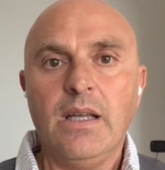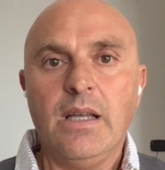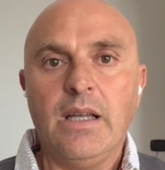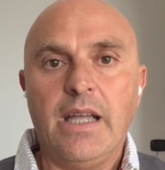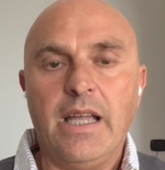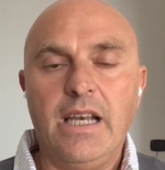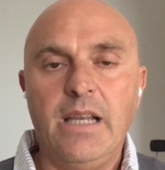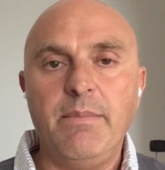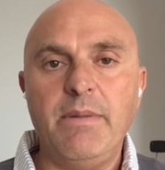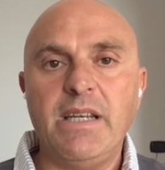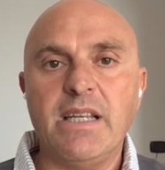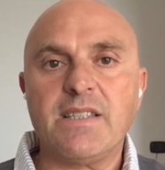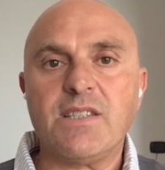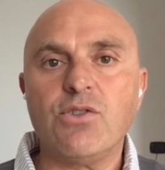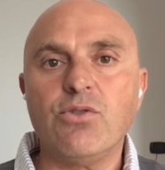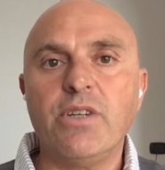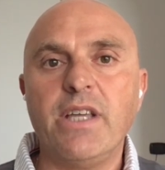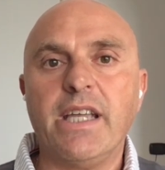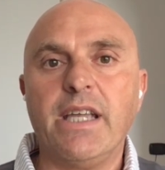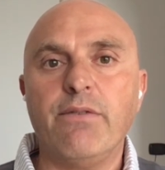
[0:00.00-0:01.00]

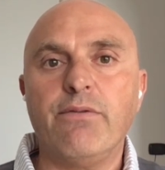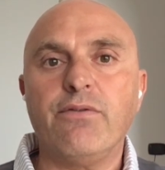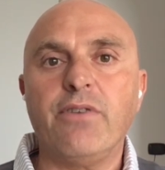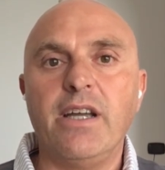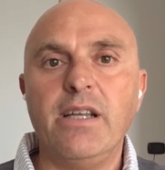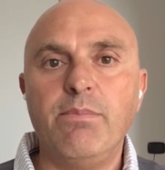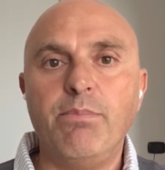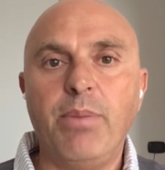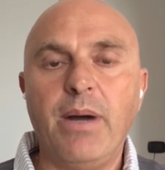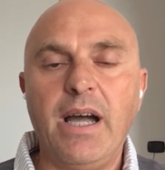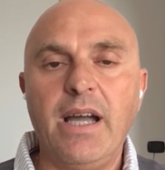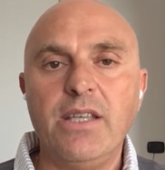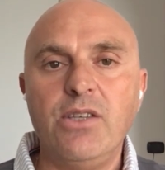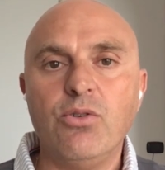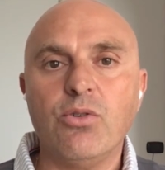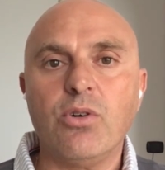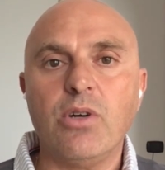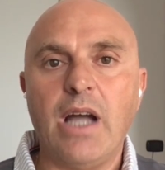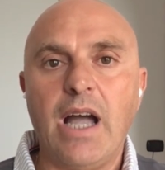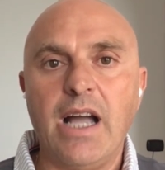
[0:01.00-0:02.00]
Eliminazione che fa il
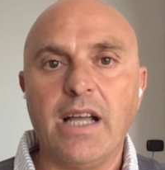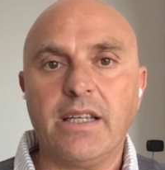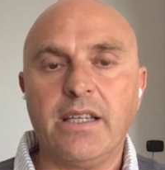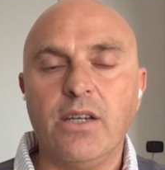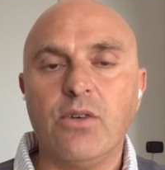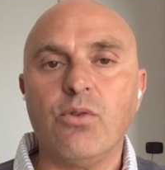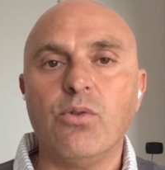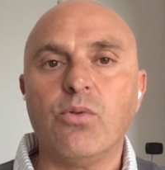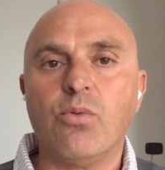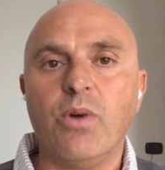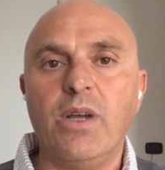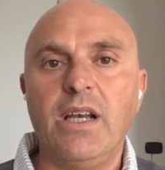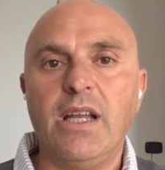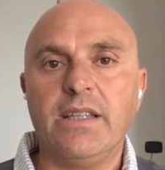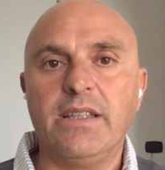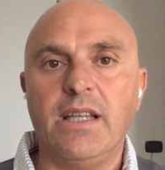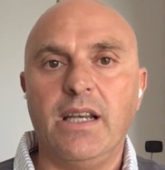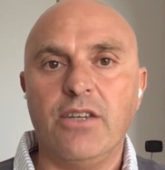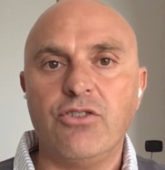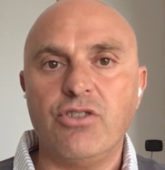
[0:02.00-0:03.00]
paio anche con quella
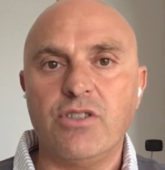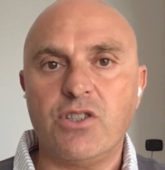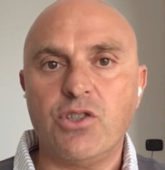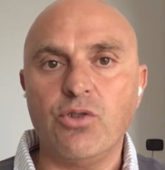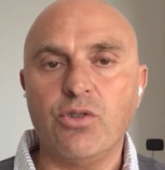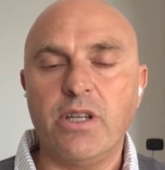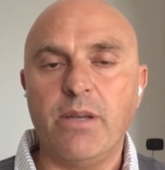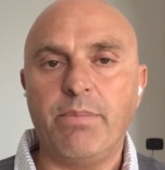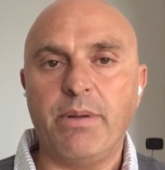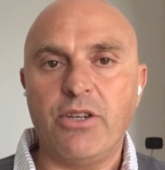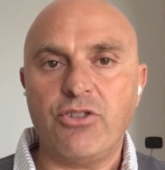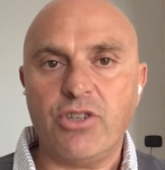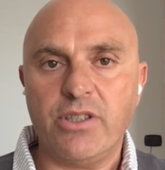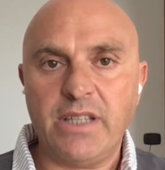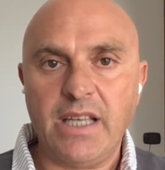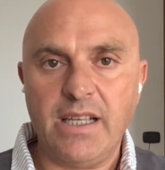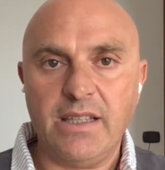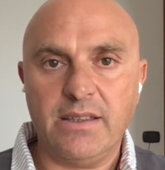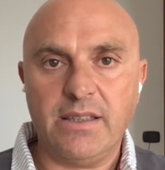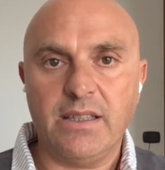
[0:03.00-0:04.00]
della gestione
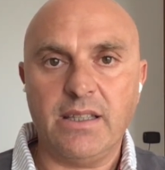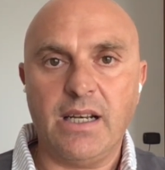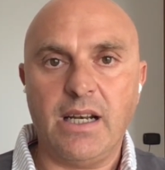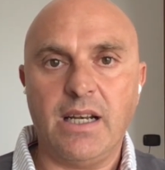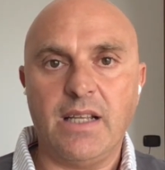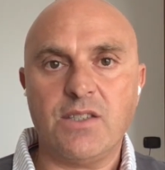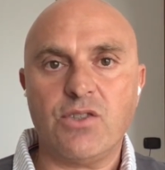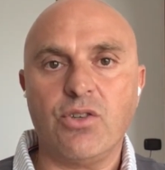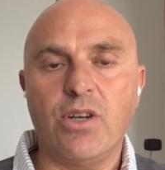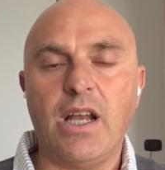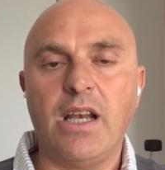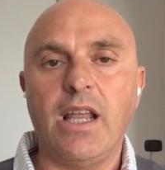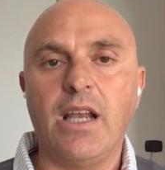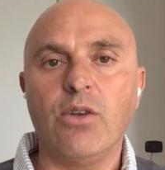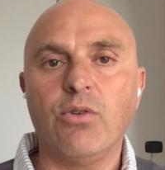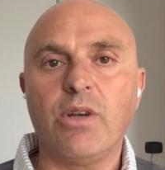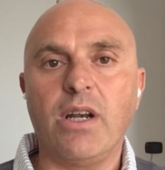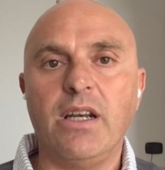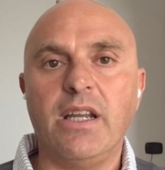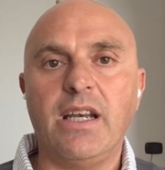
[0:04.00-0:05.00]
precedente della nazionale
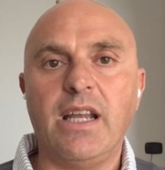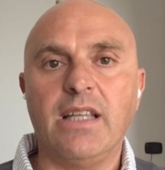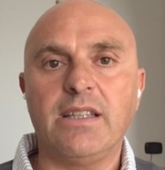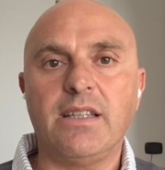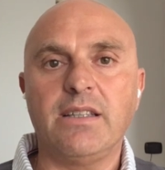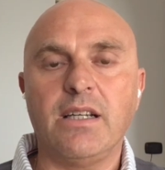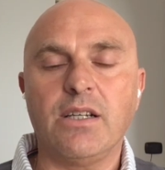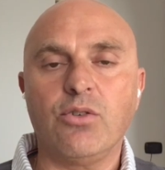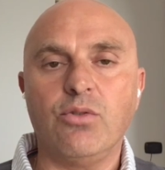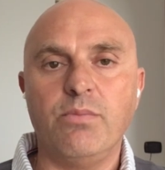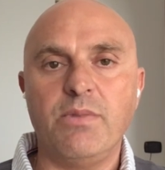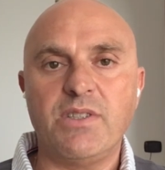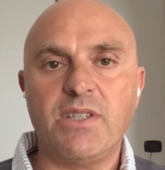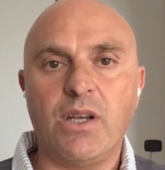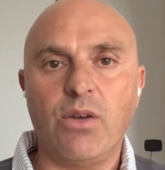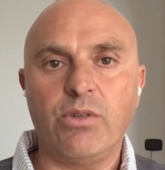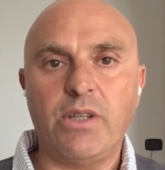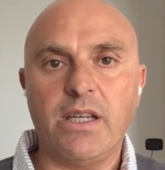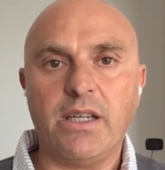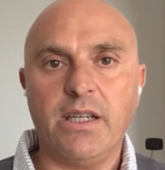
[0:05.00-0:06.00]
allora allenata dal
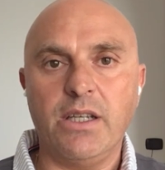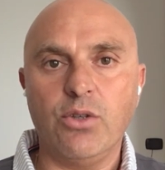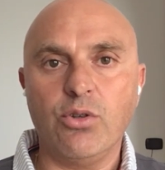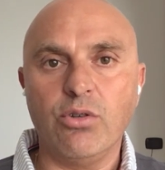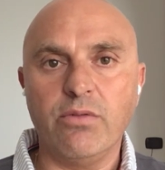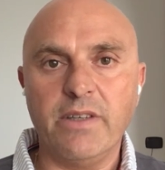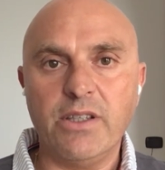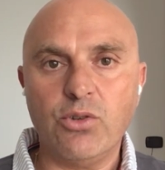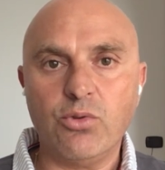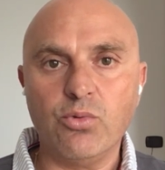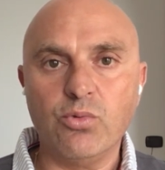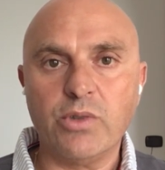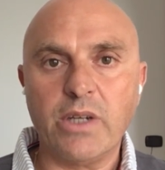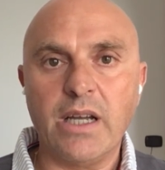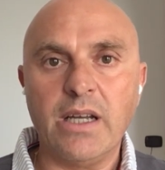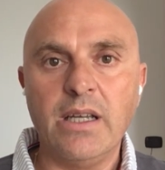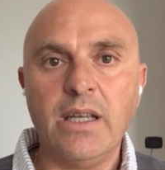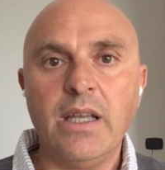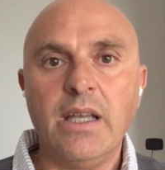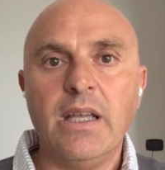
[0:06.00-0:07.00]
commissario tecnico
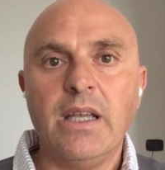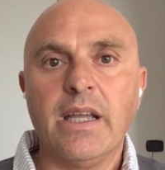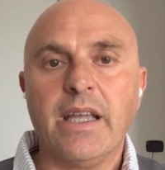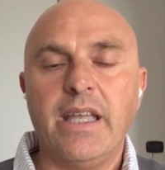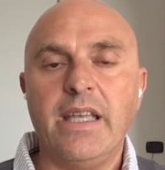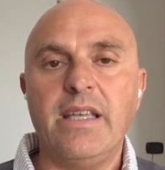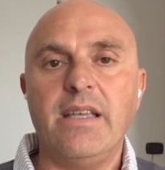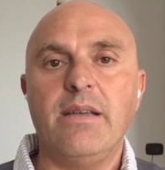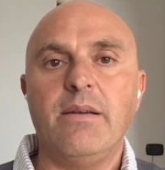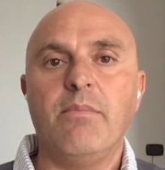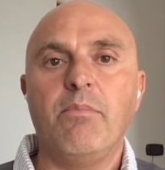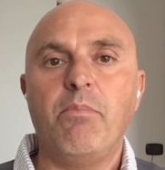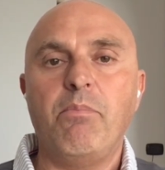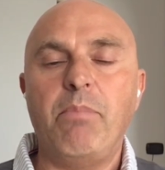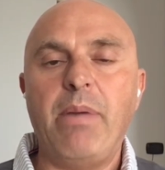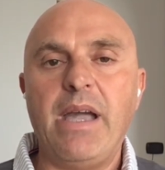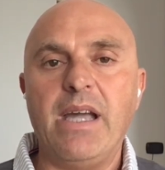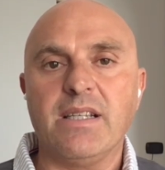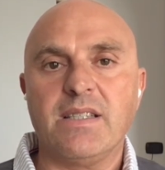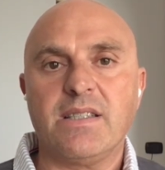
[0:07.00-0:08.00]
Ventura che
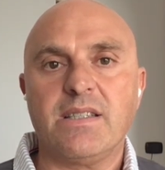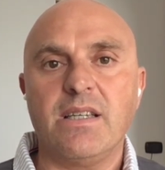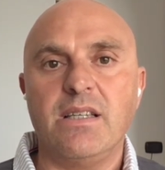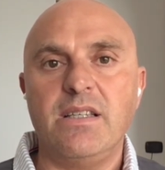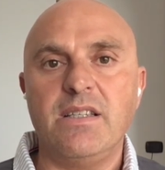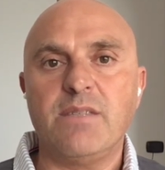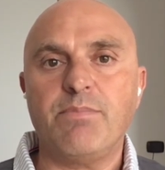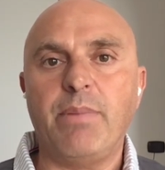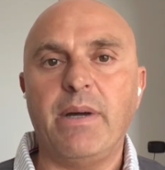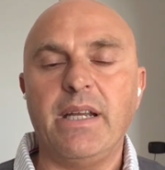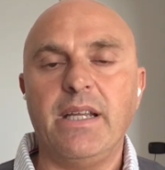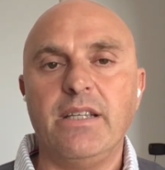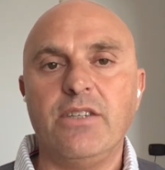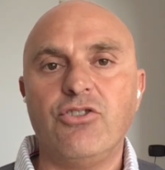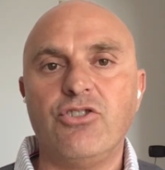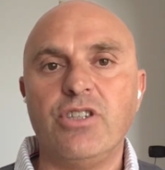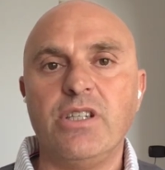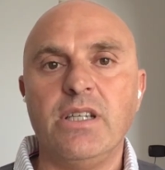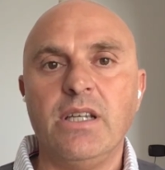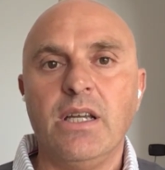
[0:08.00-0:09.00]
perse gli
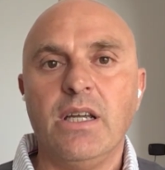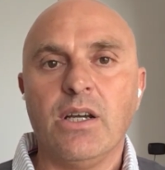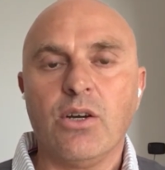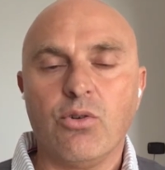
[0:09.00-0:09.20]
spareggi,